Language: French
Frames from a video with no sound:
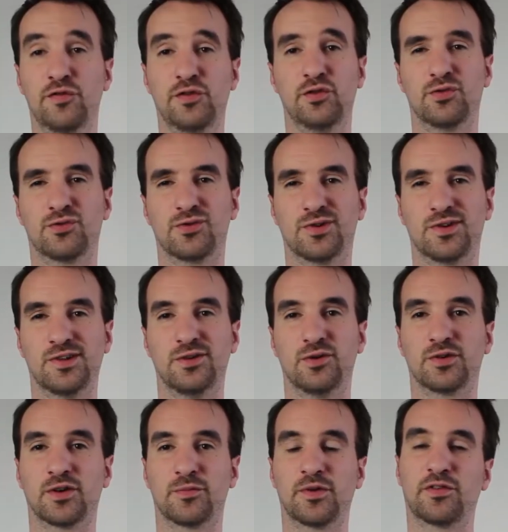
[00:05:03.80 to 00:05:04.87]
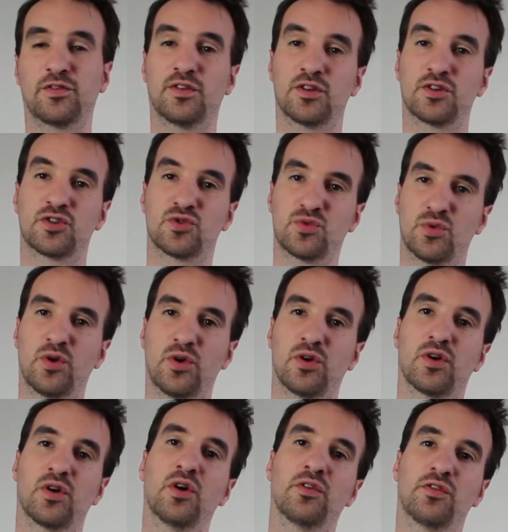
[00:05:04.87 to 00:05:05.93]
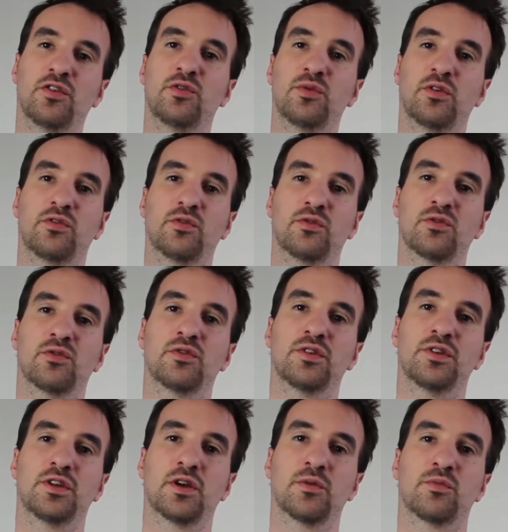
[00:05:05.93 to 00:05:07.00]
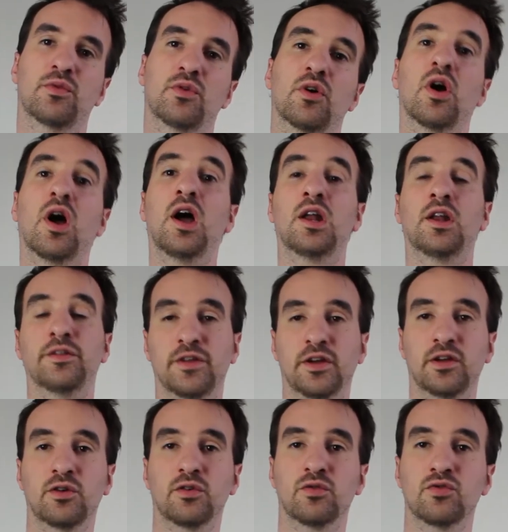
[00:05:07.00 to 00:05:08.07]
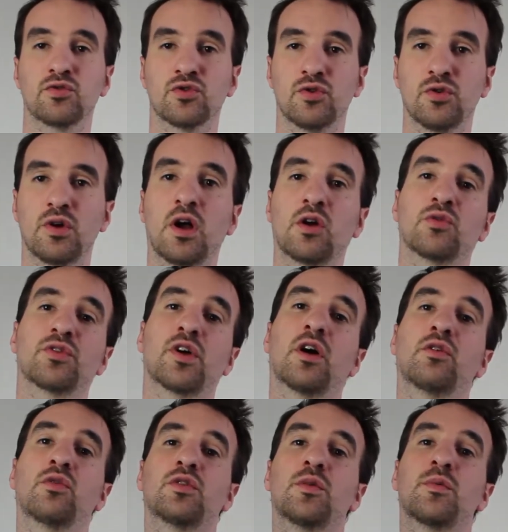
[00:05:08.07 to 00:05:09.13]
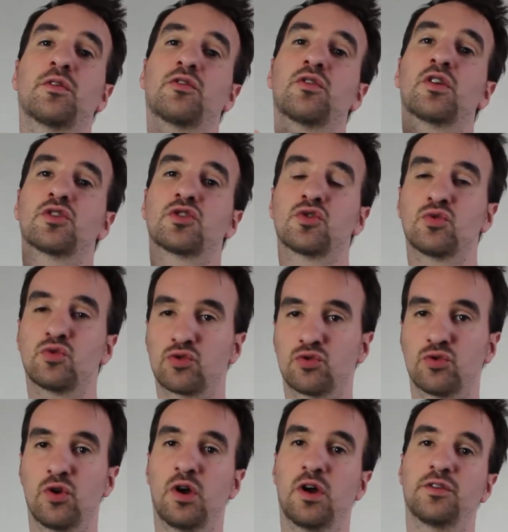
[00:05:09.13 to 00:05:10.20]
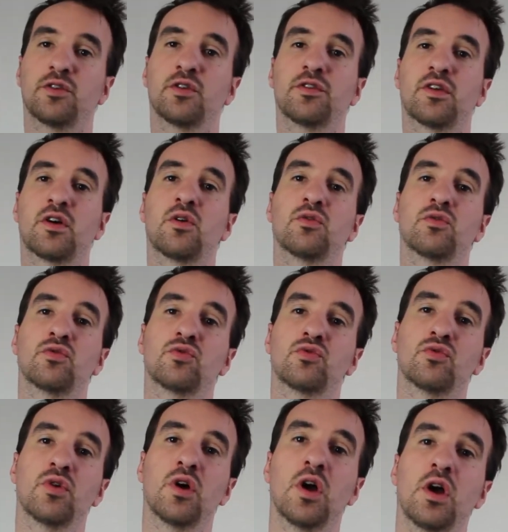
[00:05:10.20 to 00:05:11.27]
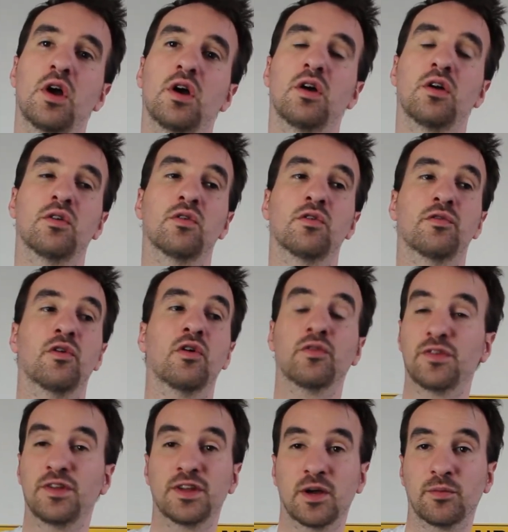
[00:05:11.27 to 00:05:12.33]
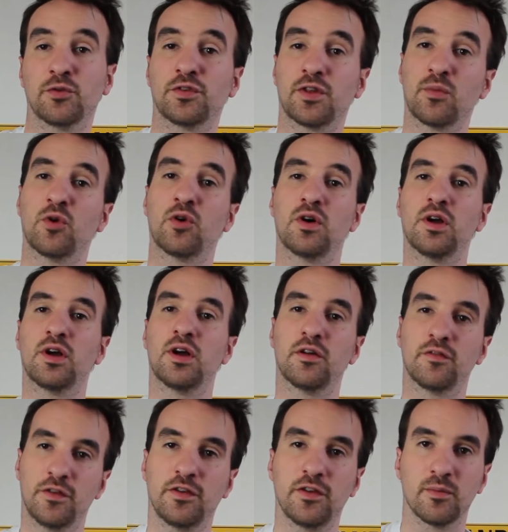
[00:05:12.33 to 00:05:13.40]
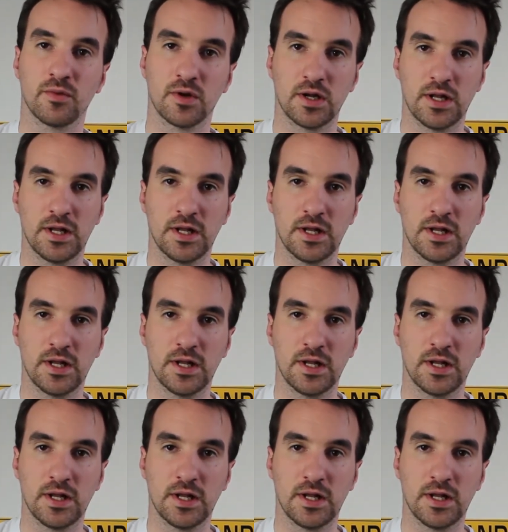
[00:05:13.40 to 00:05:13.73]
Le fait du coup qu'il n'y ait aucun personnage joueur en situation de handicap à l'intérieur du jeu, à contrario des personnages non joueurs, a tendance à rendre du coup le handicap totalement invisible.